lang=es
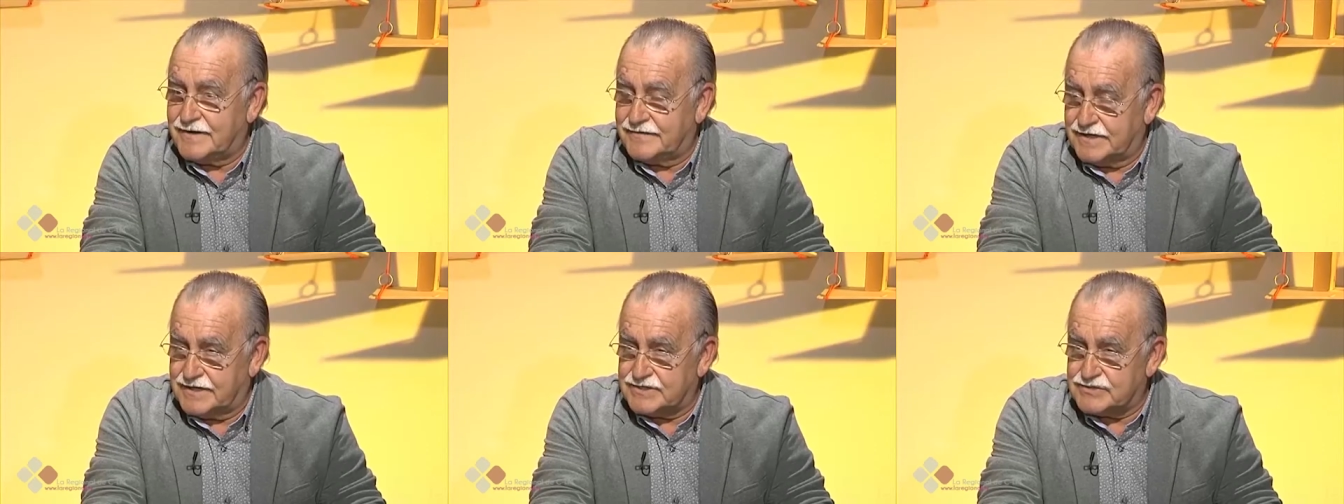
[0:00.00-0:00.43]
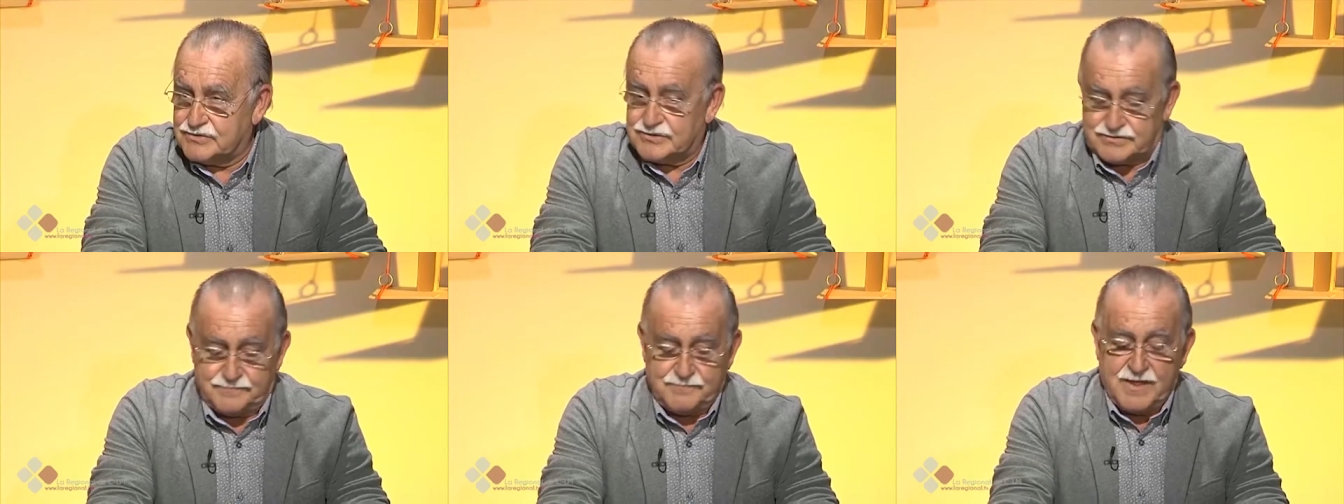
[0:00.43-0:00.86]
gracias,
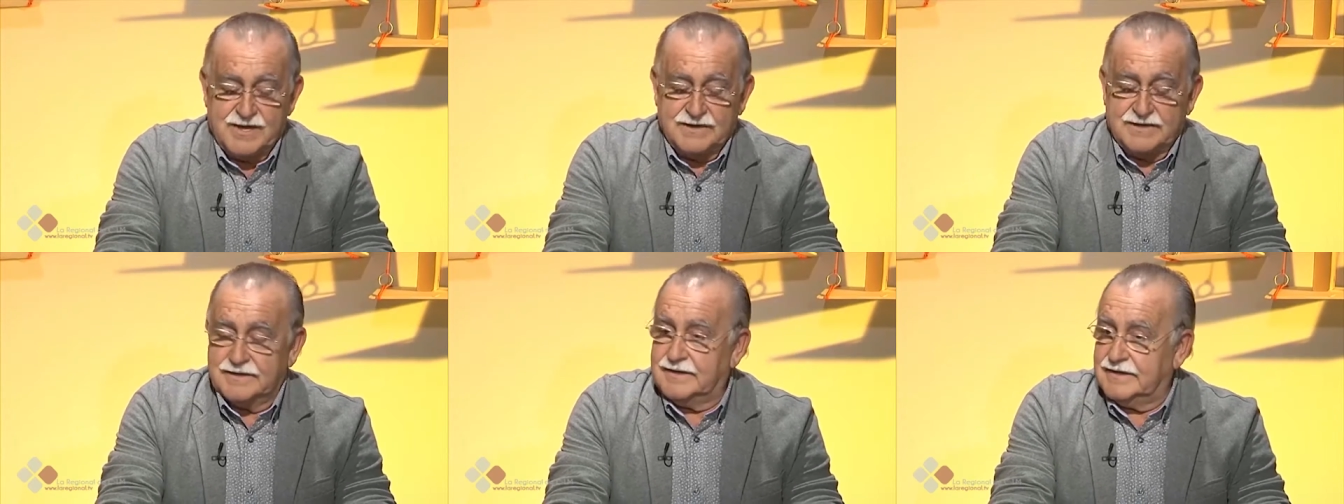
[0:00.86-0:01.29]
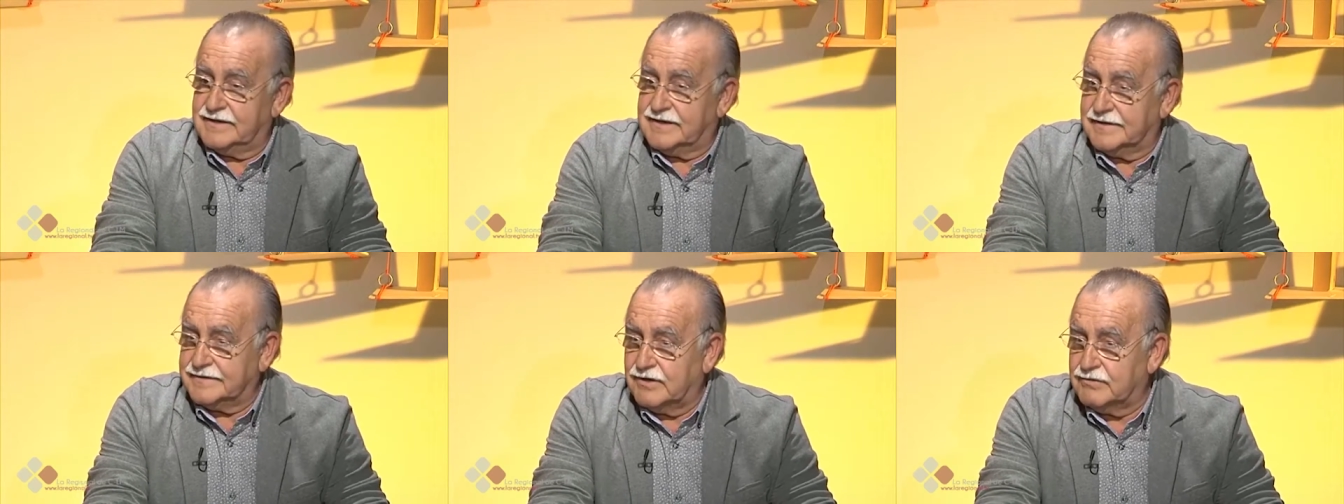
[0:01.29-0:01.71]
Jesús.
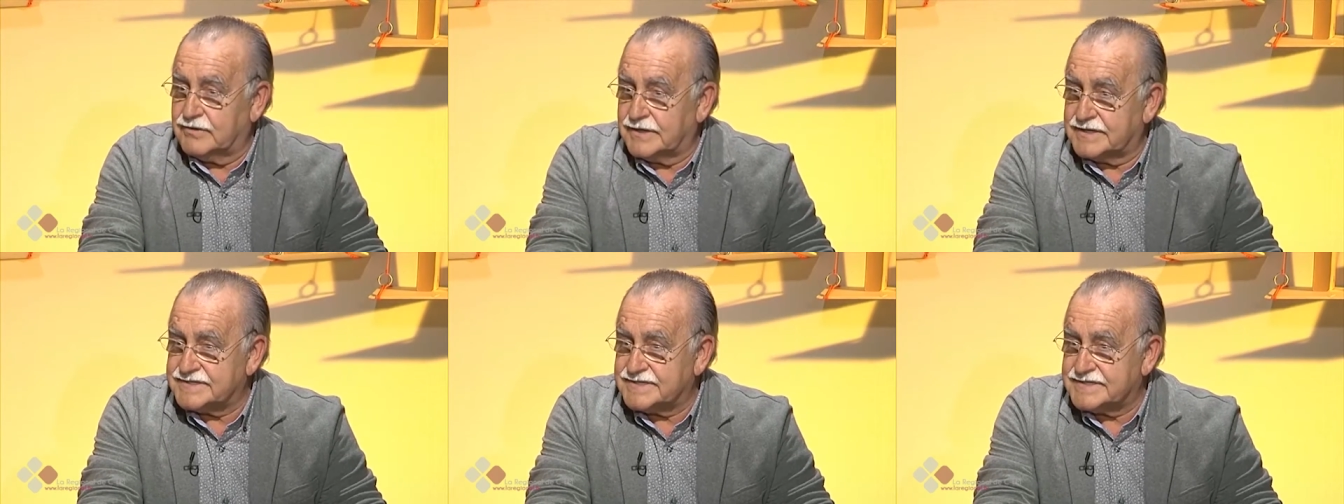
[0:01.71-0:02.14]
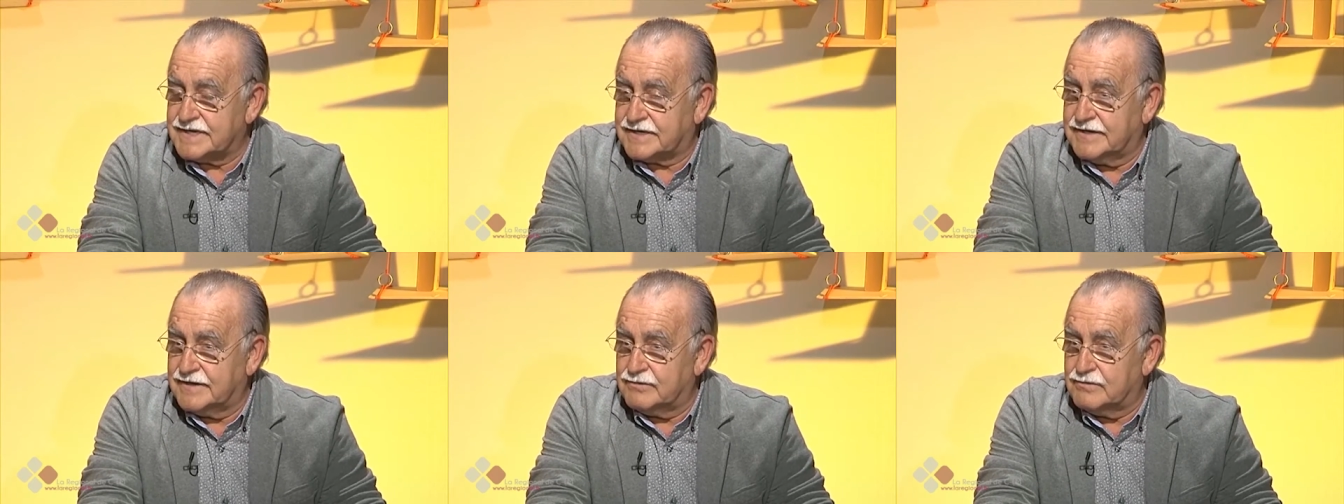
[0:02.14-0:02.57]
Encantado que estés
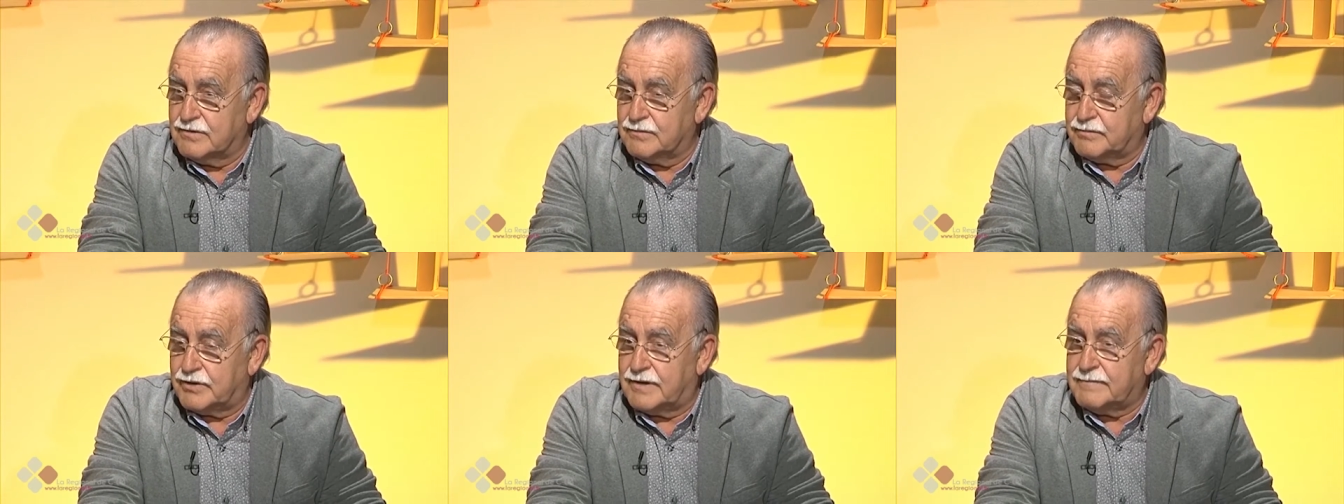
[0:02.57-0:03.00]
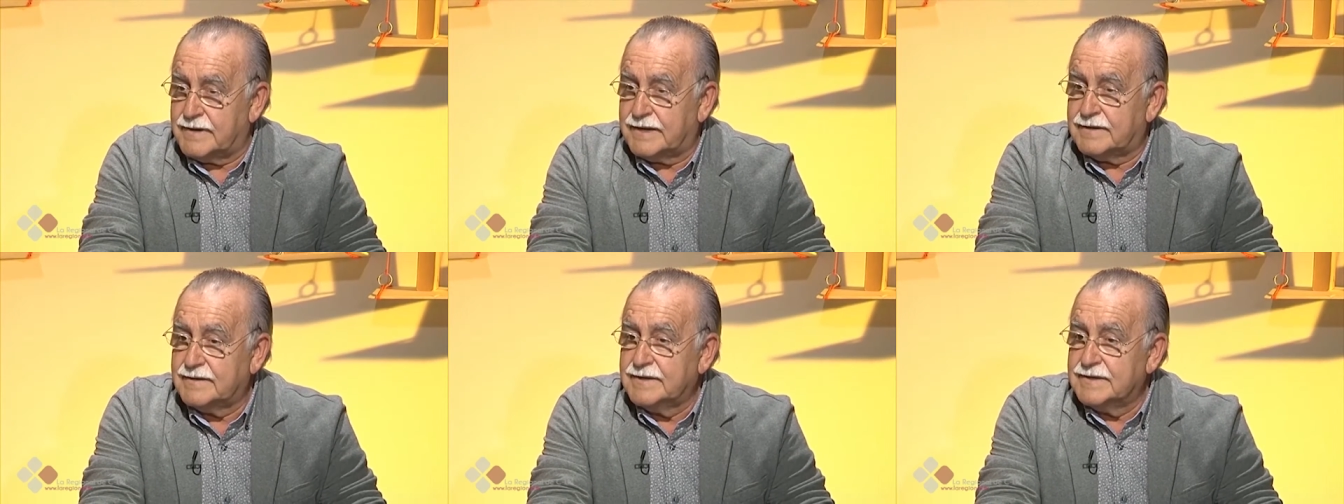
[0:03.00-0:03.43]
aquí de nuevo en mi
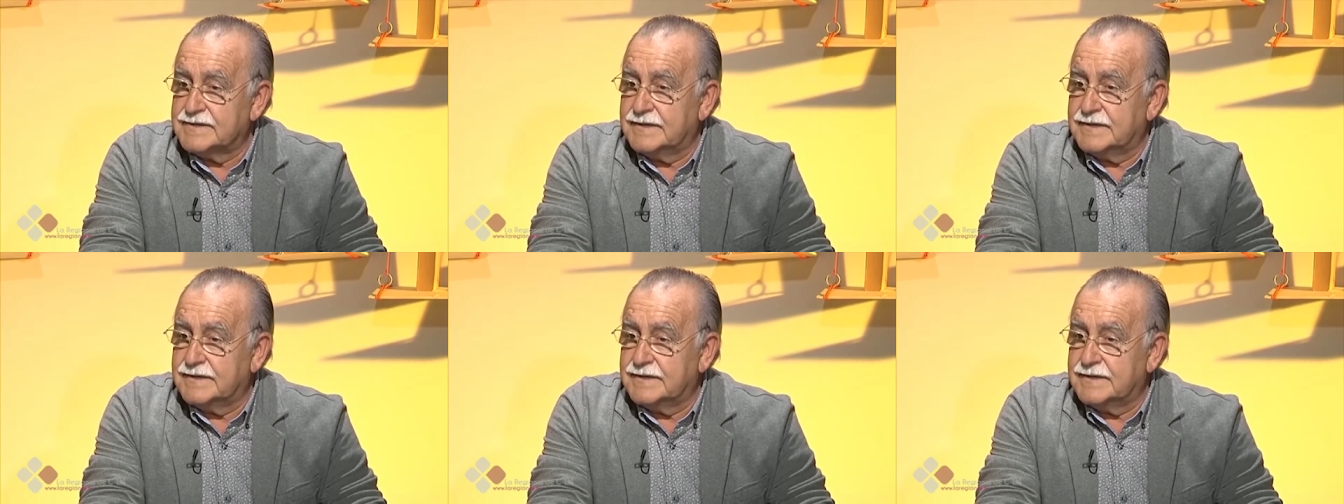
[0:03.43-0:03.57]
programa.